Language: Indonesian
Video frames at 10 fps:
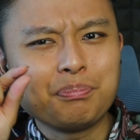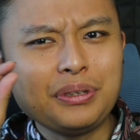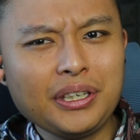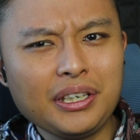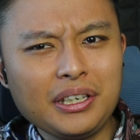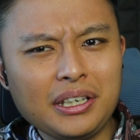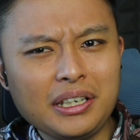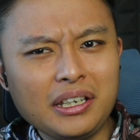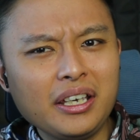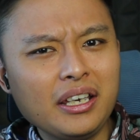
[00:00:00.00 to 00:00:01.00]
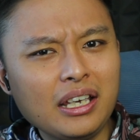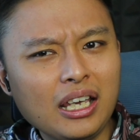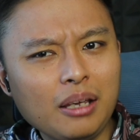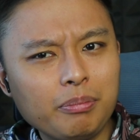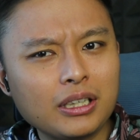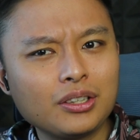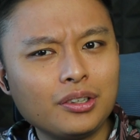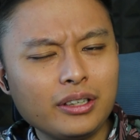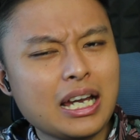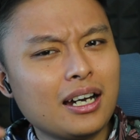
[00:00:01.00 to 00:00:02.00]
pip
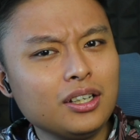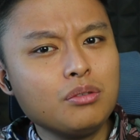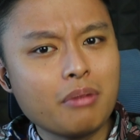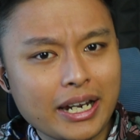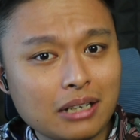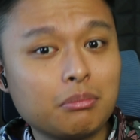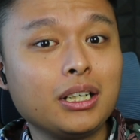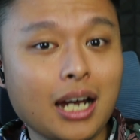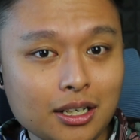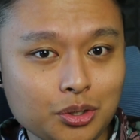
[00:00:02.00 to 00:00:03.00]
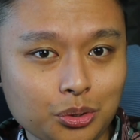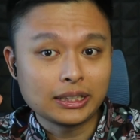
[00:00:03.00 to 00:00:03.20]
gitu yang lumayan mengganggu.